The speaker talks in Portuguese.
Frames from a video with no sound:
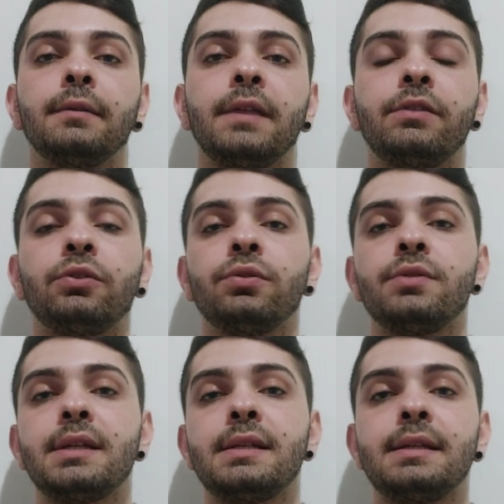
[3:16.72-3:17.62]
teve
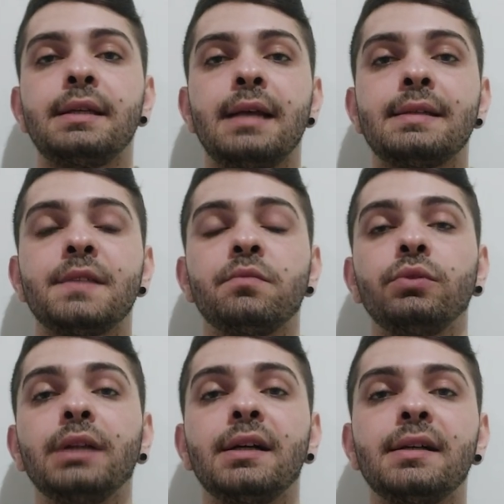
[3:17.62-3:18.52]
todas essas
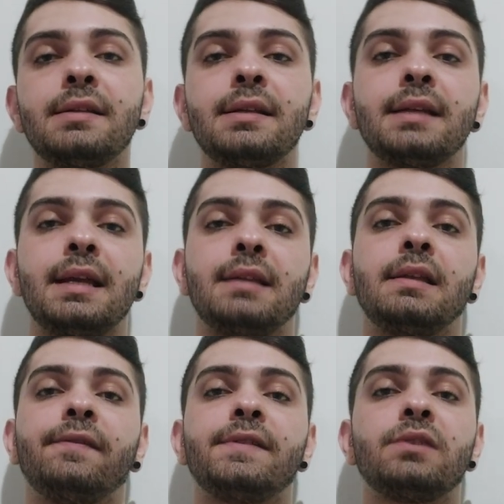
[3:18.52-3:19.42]
mudanças aí na
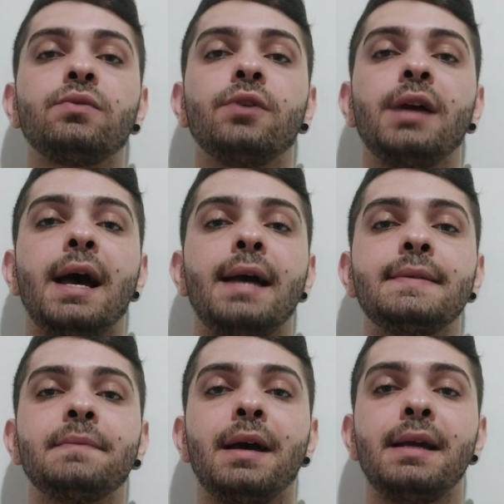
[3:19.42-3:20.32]
defesa do
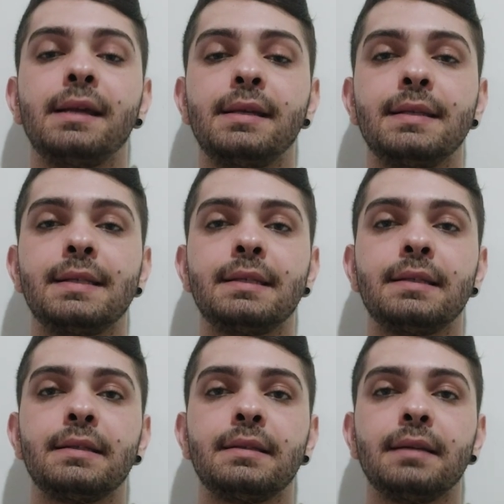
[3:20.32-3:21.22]
Goiás,
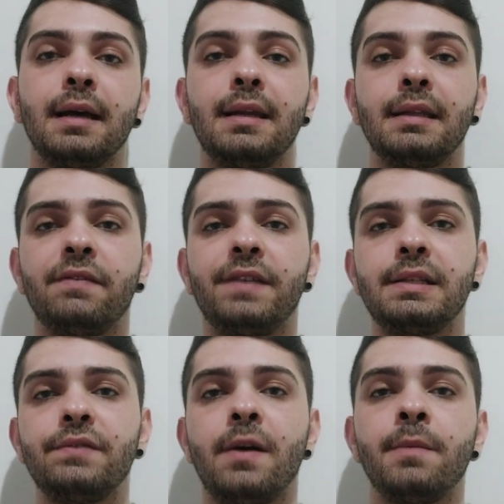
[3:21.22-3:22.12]
mas ali
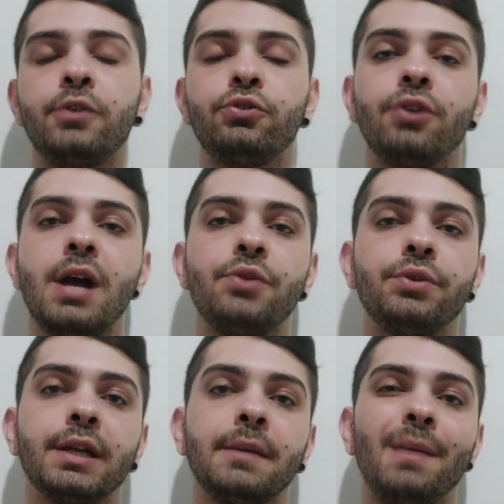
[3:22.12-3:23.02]
defensivamente o
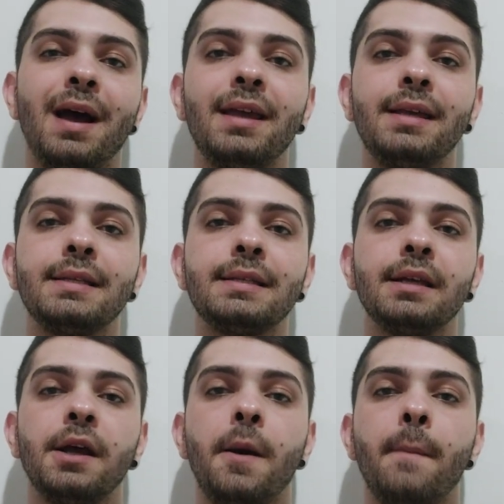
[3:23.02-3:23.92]
jogador que mais
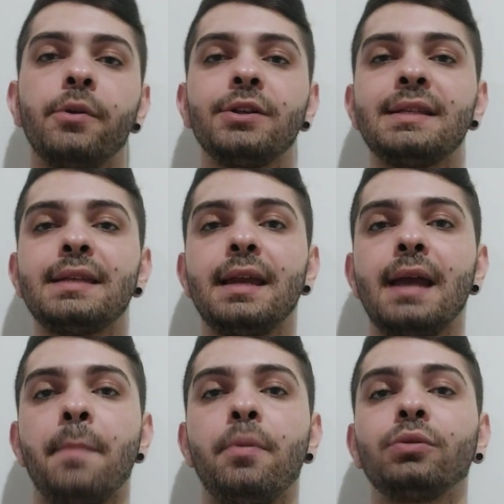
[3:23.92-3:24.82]
pode
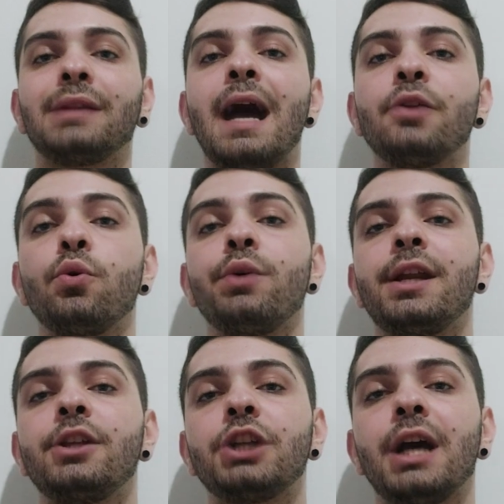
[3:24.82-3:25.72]
ser apontado ou
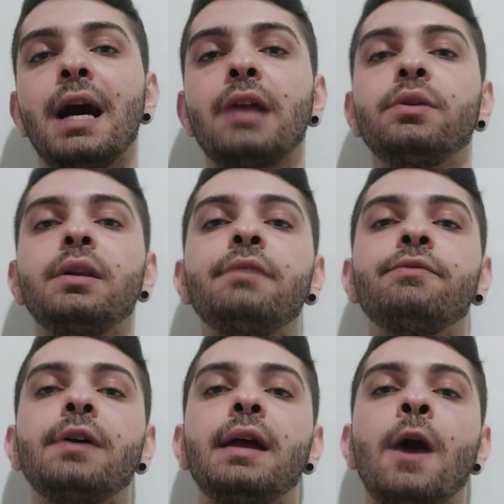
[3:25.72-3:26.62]
criticado ali
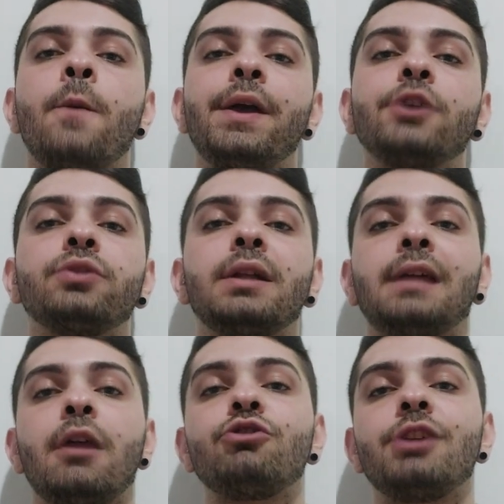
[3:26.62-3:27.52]
foi realmente o
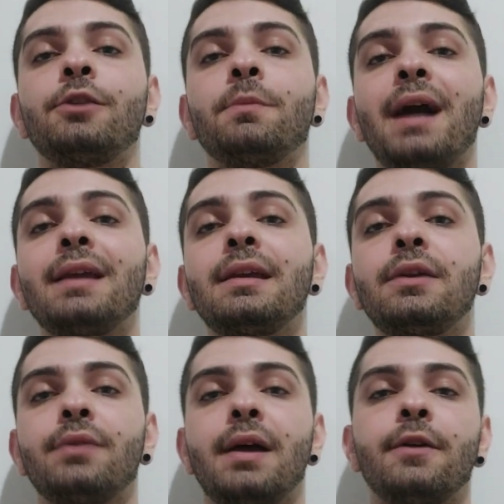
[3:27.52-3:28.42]
lateral direito
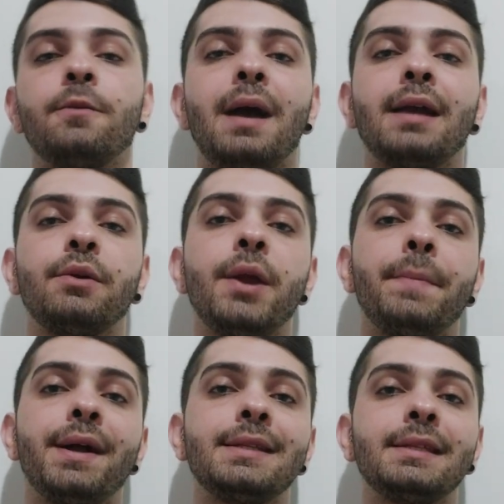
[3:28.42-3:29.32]
Maguinho, né? Que o Maguinho ele
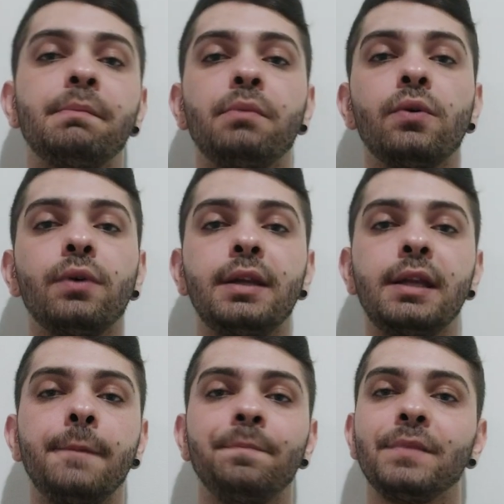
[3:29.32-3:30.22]
participou
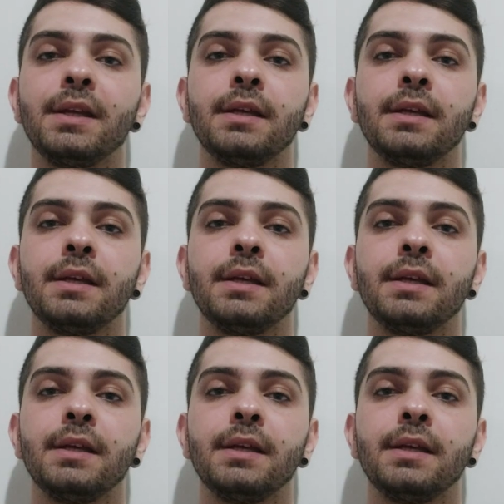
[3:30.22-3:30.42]
ali